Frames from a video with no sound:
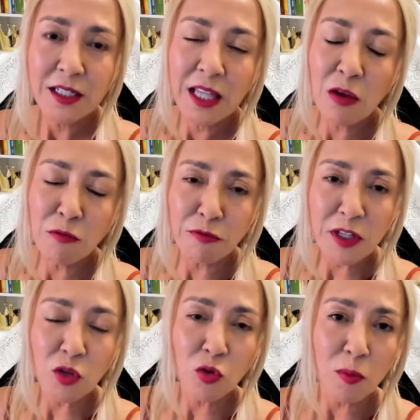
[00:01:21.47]
tem um
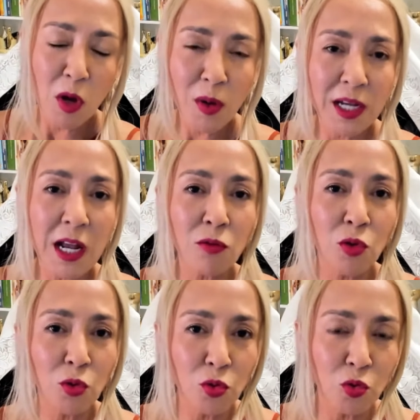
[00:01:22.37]
vídeo no meu canal
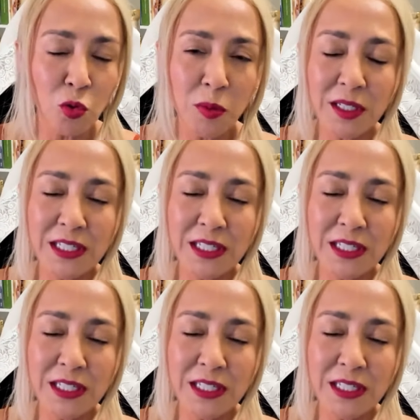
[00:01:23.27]
no YouTube,